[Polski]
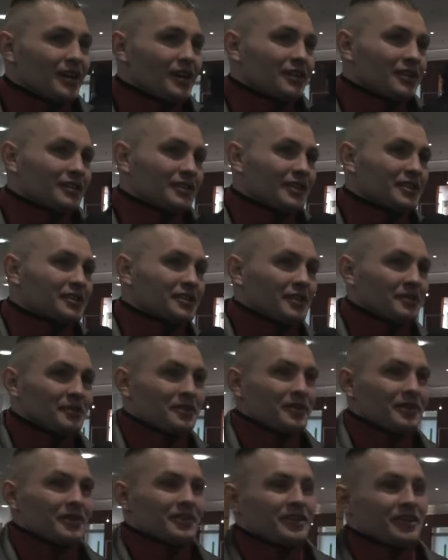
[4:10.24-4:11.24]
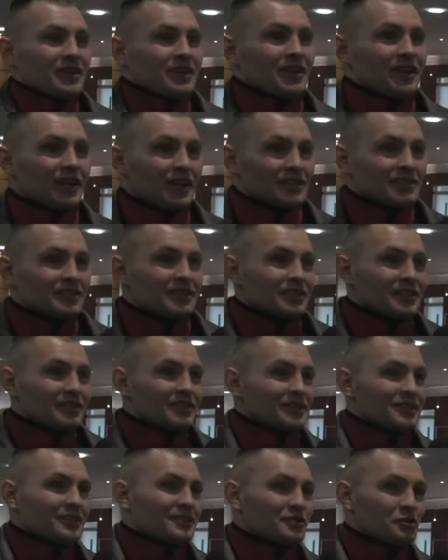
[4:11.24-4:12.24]
No też tam kilka
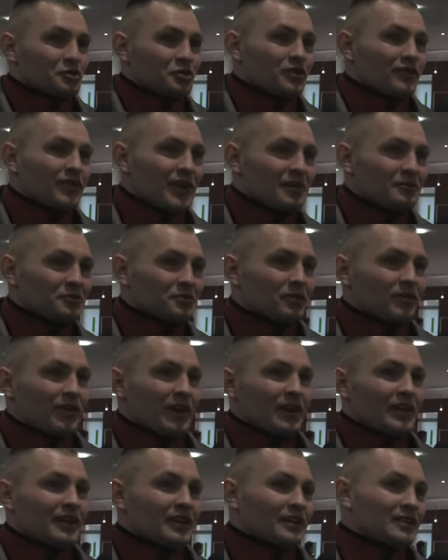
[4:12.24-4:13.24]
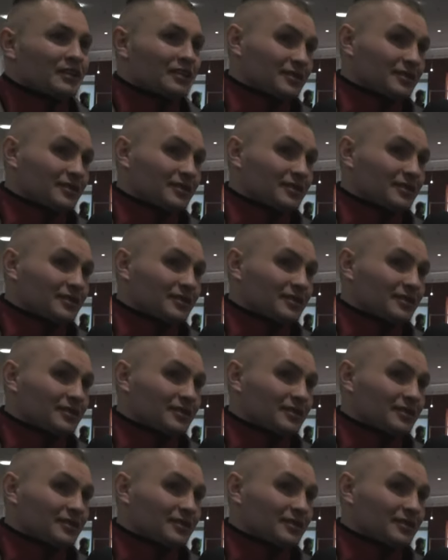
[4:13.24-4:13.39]
razy studiowałem tą walkę.